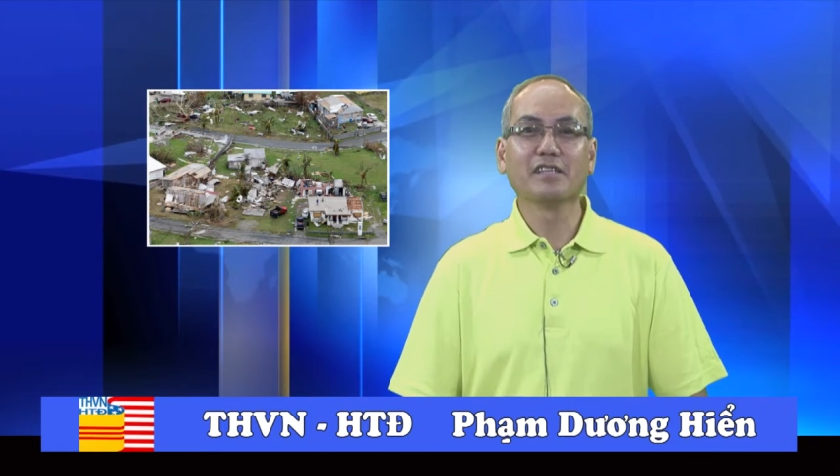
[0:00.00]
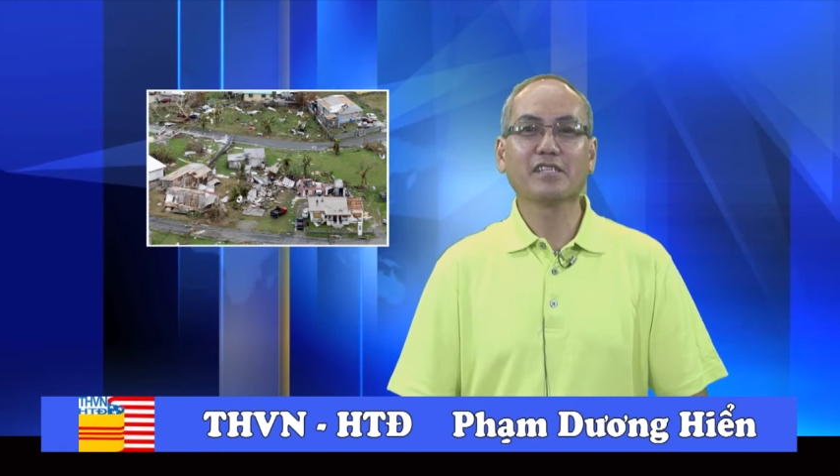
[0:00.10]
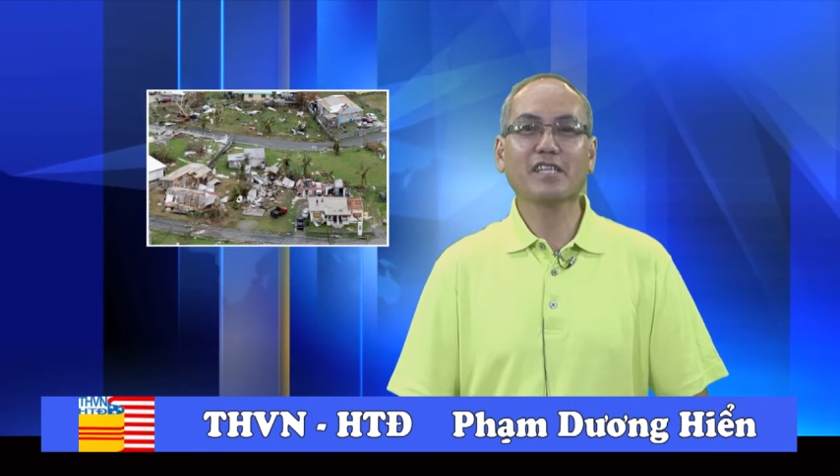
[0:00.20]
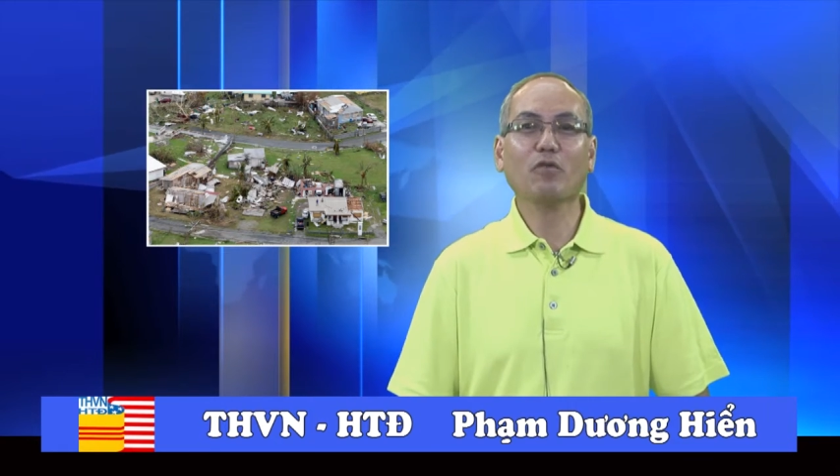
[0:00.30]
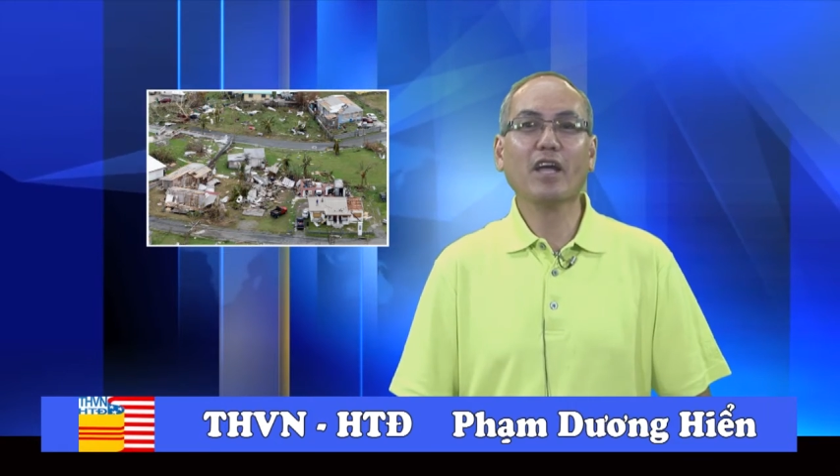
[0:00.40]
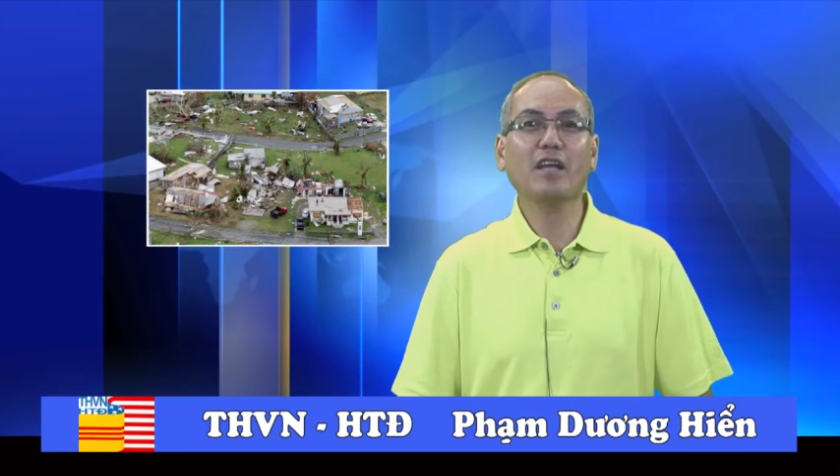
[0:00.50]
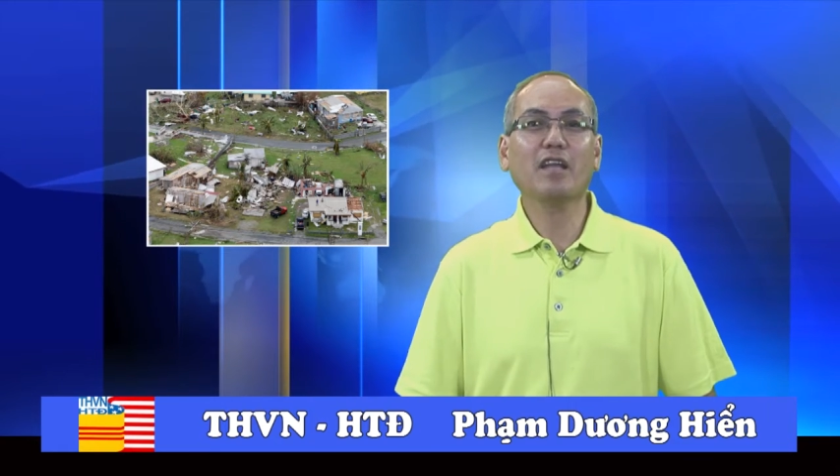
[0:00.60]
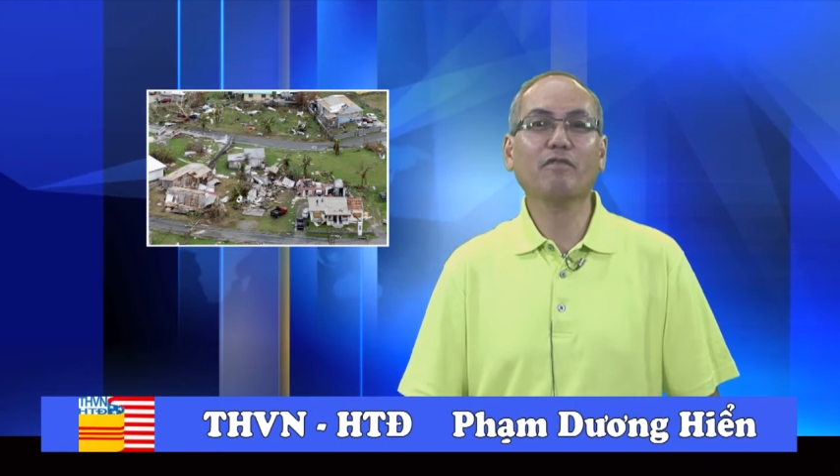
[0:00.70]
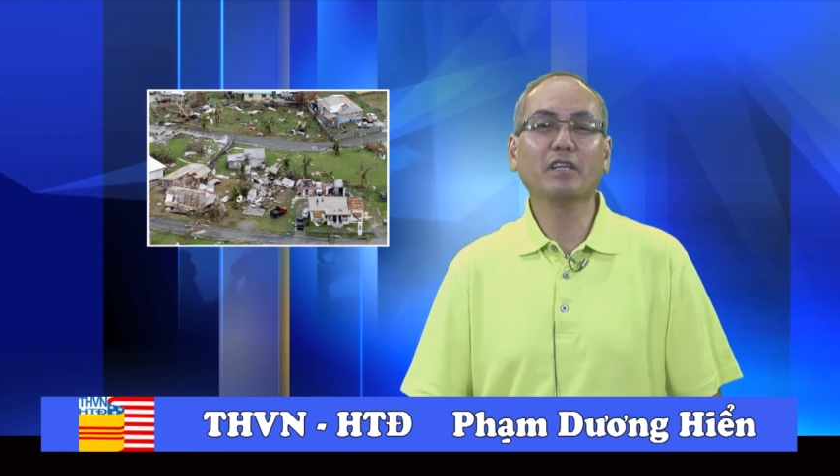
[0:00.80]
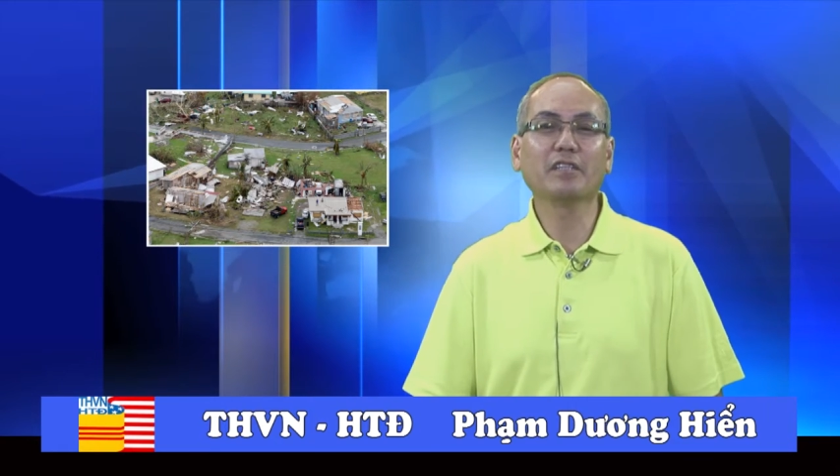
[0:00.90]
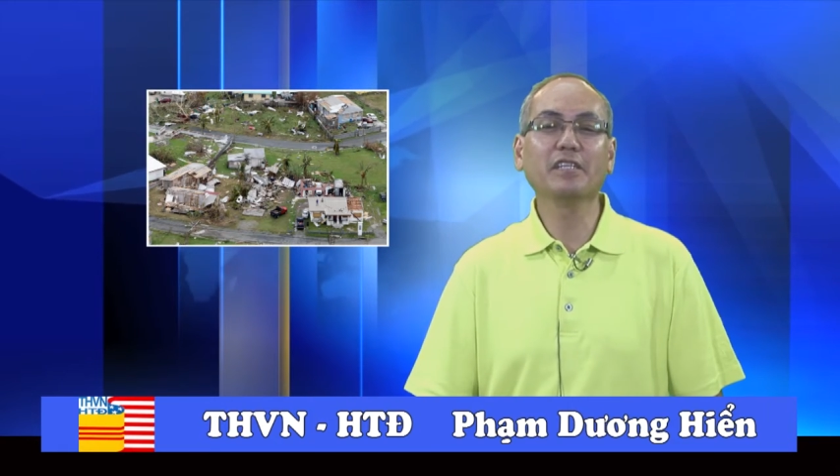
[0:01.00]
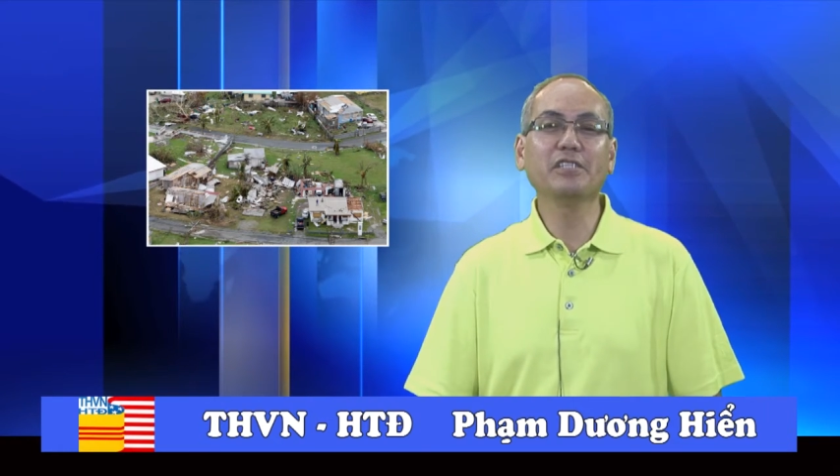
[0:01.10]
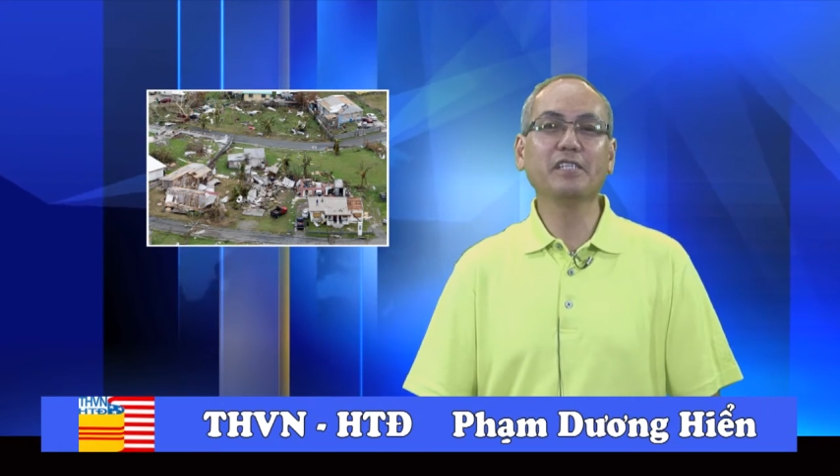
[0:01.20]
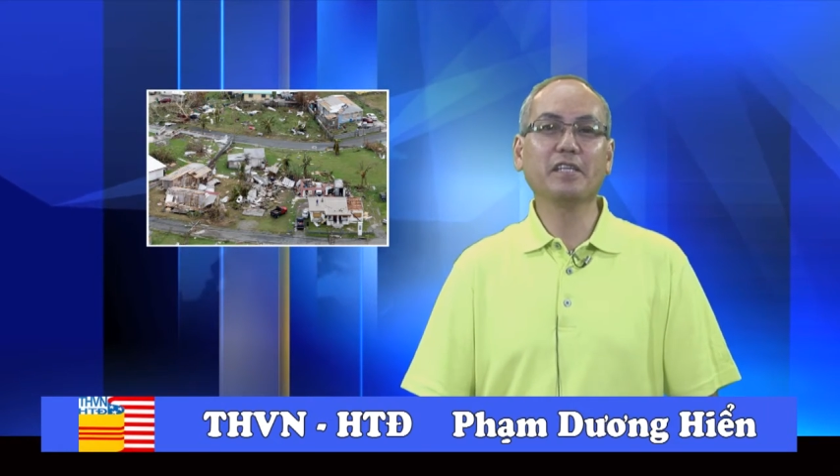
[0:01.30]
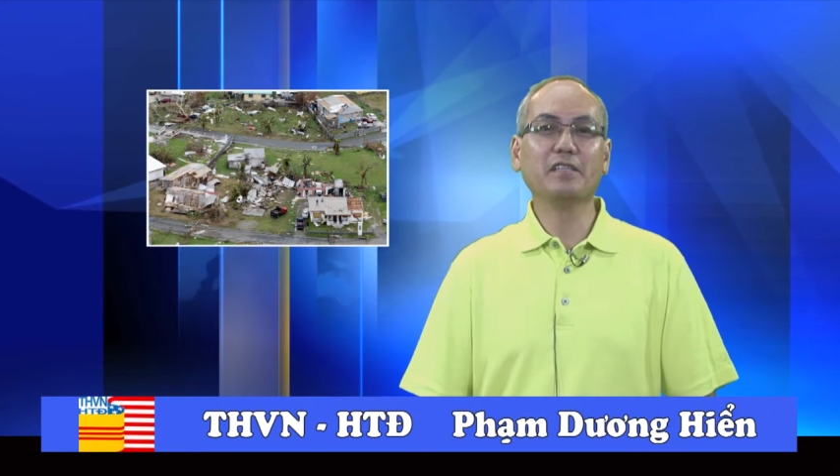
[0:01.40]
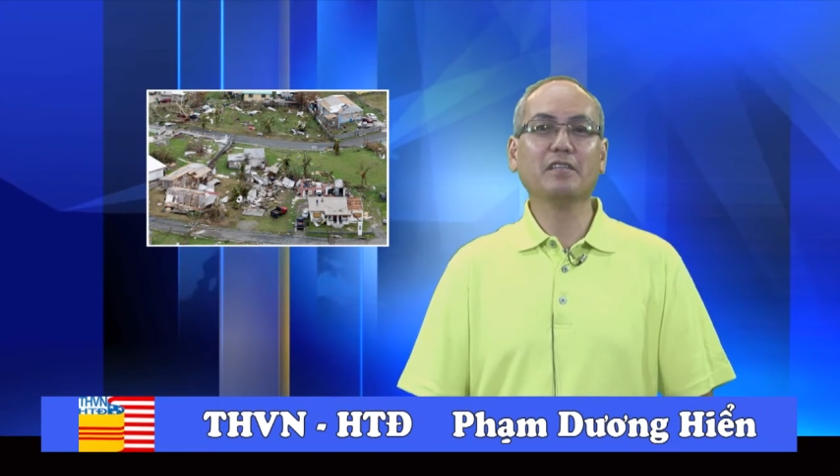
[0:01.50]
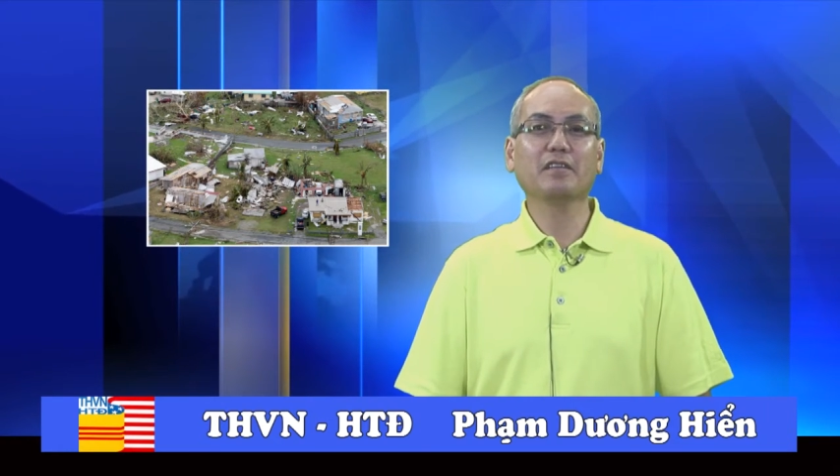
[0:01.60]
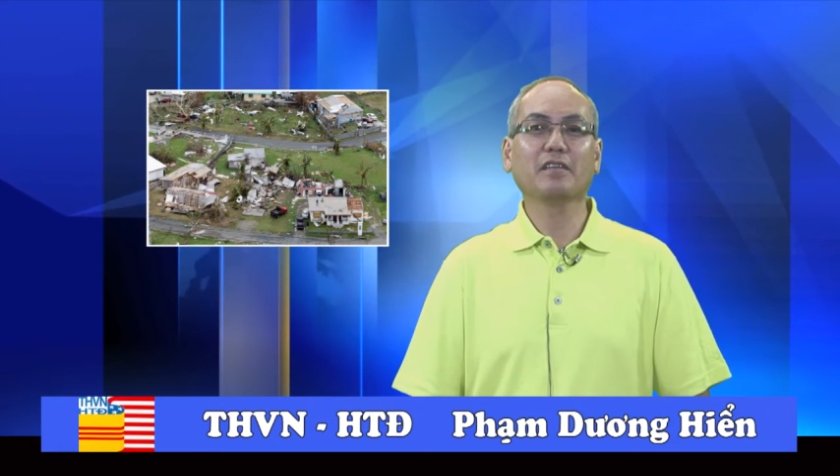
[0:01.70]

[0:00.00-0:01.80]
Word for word: Sau đây là phần tin chi tiết.